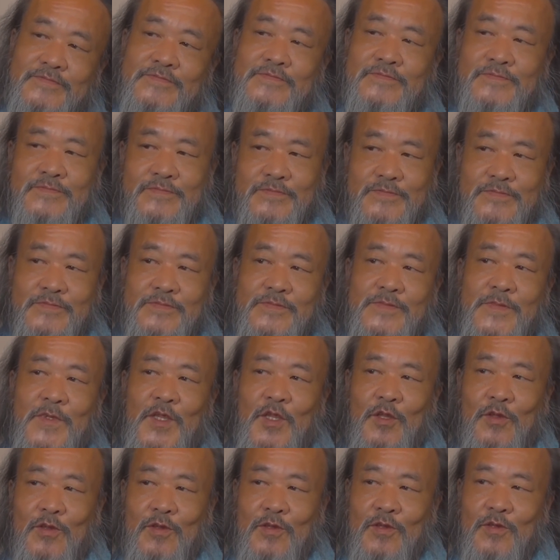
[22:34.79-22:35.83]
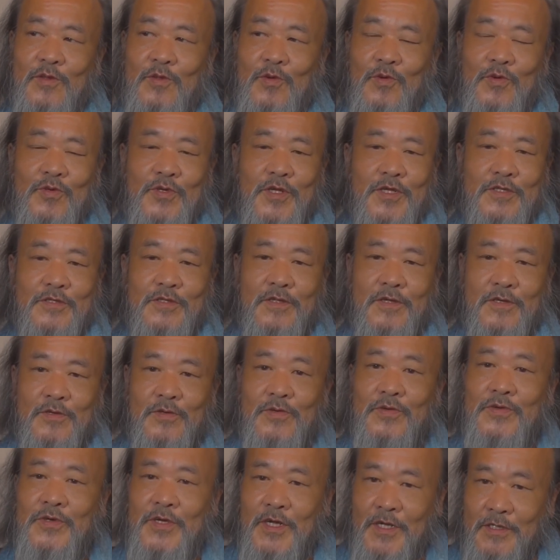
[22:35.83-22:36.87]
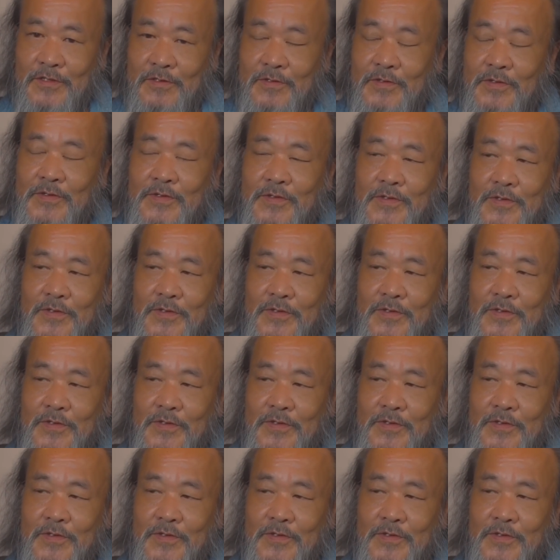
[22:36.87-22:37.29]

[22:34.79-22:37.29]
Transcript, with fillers: んどうなんだろうなと